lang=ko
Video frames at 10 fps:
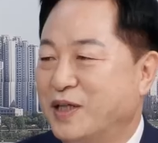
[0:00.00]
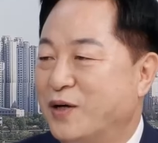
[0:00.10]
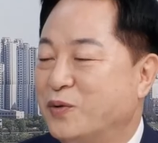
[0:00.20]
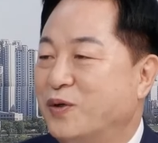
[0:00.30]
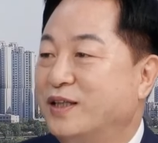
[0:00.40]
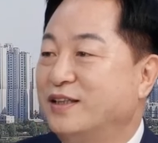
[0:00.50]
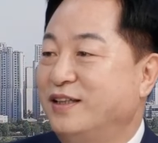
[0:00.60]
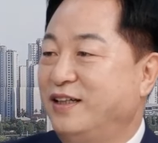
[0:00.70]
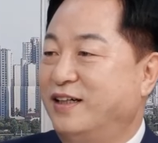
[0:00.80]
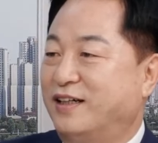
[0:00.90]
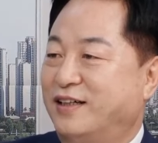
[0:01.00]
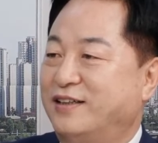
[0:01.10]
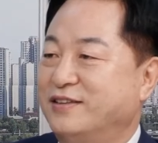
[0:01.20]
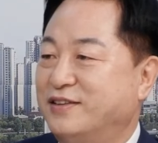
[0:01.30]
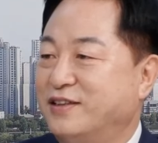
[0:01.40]
과거한 일이라
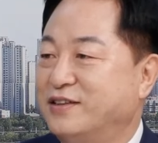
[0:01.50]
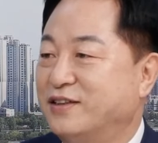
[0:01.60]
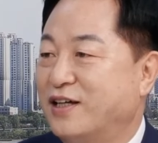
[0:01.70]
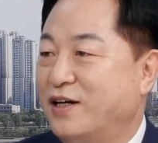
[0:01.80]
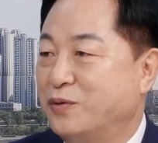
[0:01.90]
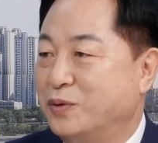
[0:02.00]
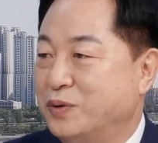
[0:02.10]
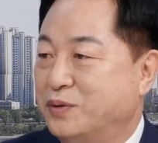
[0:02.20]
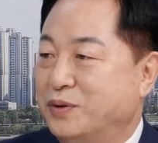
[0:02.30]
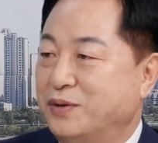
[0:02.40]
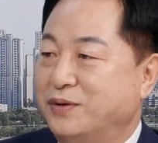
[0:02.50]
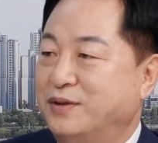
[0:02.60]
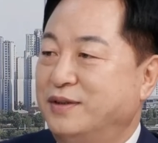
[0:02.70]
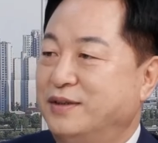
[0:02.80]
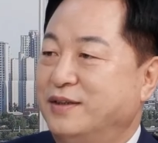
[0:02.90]
네. 즐겁게 하고 있고요. 예,
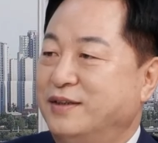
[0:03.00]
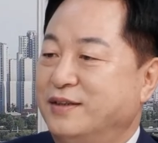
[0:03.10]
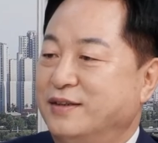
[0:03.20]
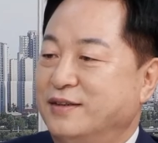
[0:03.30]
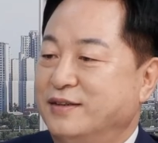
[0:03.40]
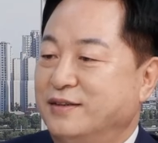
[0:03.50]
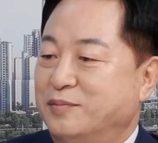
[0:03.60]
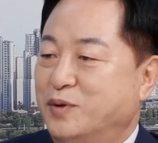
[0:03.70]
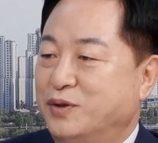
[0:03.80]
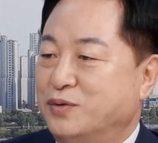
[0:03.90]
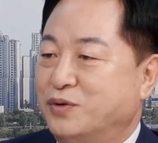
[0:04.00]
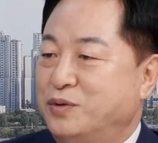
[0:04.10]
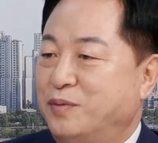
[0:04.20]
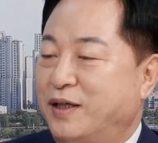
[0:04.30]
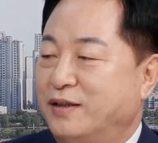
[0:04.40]
예, 뭐
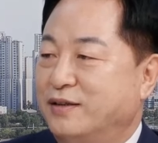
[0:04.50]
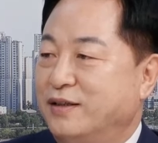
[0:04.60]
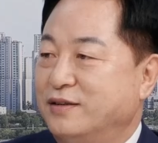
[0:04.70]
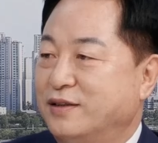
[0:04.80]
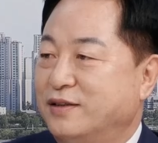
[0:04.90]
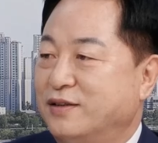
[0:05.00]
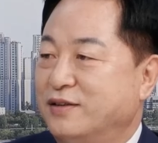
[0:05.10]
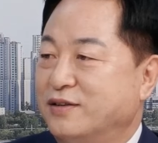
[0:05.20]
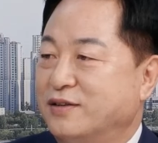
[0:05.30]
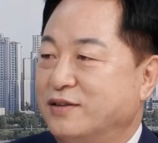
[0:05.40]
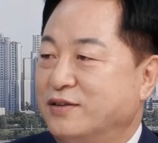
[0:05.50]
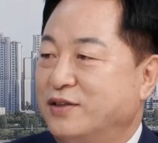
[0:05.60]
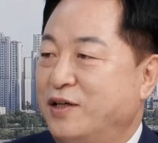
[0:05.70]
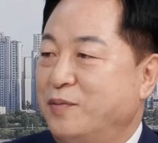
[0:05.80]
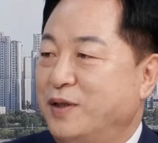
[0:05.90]
출마할 때 이제
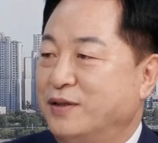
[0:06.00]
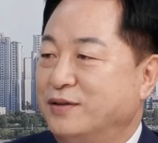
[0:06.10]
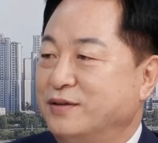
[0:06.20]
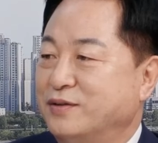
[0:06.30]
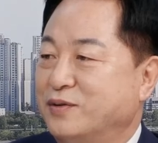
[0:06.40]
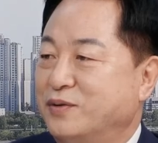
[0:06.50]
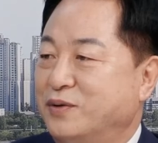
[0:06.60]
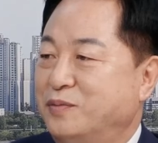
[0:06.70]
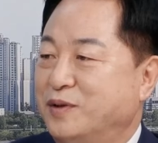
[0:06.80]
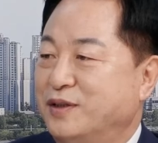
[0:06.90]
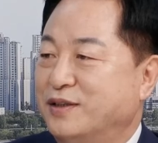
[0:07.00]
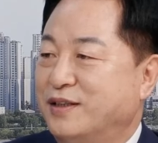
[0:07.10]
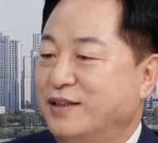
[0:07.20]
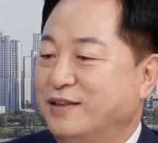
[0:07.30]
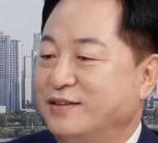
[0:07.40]
어대명 네. 뭐, 뭐
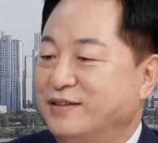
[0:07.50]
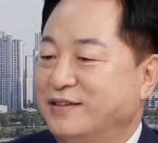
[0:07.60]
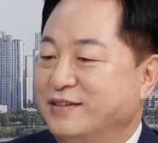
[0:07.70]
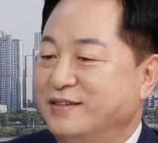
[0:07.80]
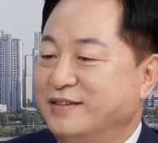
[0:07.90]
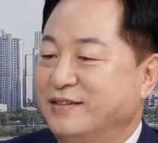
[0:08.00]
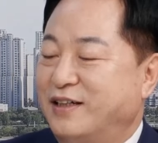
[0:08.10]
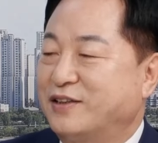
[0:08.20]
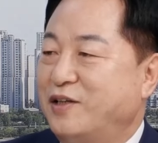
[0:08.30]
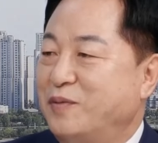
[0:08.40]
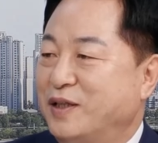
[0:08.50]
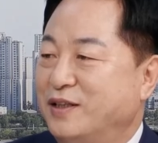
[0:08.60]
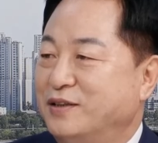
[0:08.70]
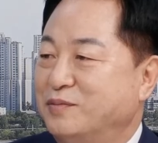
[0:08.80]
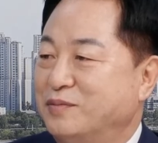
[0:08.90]
이렇게 박대명
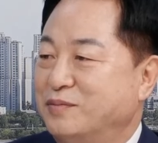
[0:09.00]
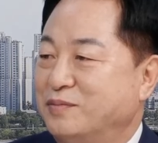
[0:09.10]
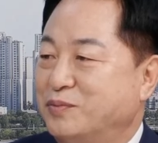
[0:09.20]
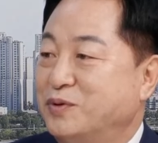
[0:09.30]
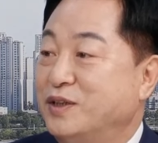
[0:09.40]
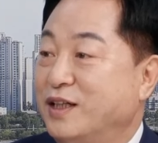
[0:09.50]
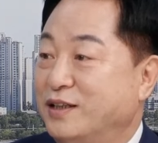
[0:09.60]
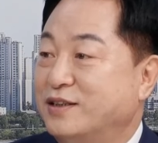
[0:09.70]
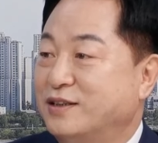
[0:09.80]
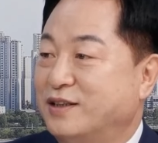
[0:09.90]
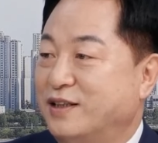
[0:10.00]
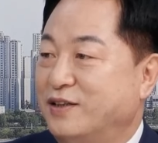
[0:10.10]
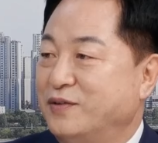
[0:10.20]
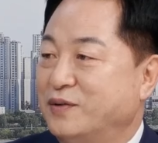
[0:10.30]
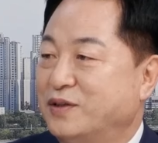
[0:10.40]
이런 분위기가 있었잖아요.
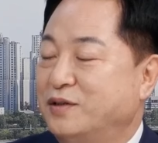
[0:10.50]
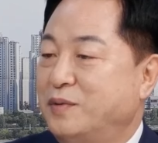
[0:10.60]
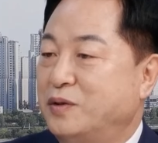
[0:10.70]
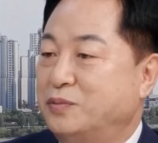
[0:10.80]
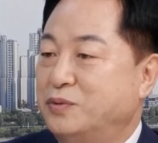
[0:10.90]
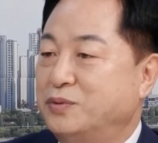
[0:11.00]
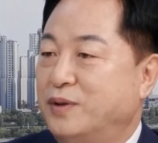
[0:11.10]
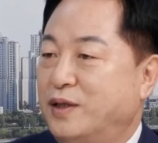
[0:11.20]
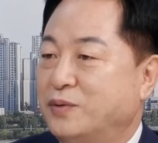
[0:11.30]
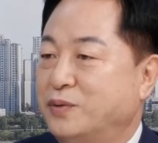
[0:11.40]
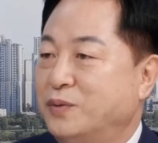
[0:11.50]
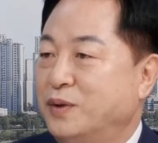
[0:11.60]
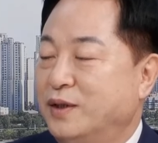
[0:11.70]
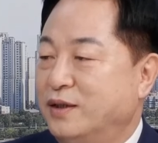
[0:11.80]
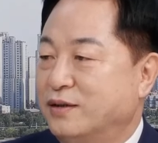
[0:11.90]
네. 그럼에도 불구하고
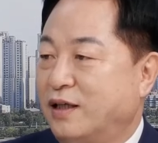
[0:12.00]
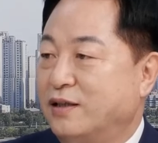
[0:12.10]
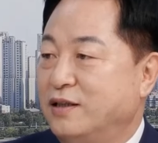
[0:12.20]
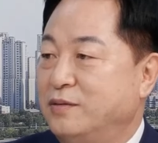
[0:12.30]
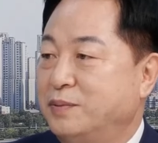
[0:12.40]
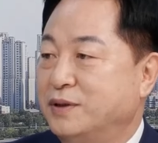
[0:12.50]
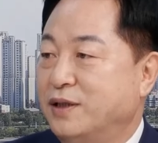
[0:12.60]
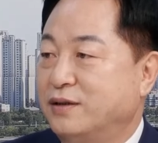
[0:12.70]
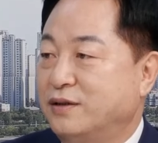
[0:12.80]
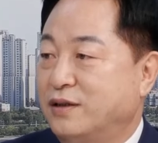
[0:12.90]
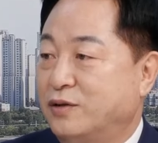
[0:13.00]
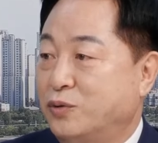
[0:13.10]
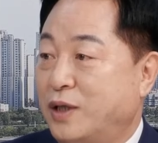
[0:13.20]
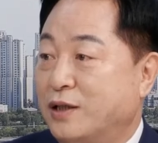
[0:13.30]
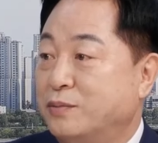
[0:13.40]
단
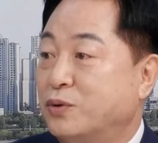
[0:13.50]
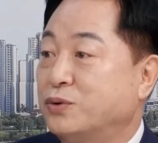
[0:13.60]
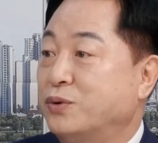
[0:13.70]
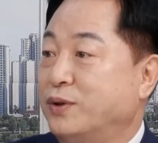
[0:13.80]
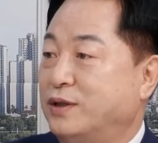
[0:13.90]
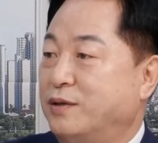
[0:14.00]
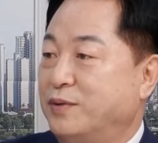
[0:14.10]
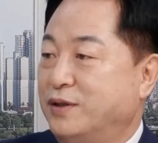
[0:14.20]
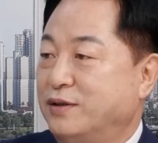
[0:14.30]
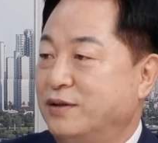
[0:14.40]
1%라도 다른 목소리가 있다면